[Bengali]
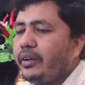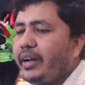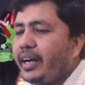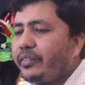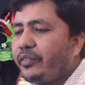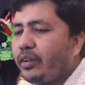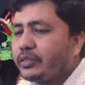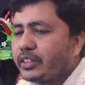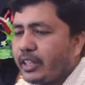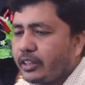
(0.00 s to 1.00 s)
অ্যান্ড ফর্ম
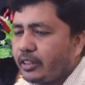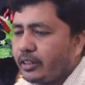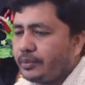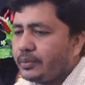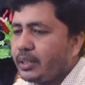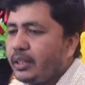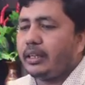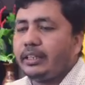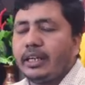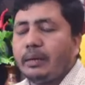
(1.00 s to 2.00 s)
সিলেক্টর
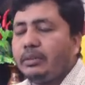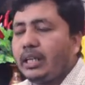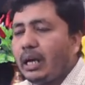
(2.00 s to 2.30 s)
এটা আমি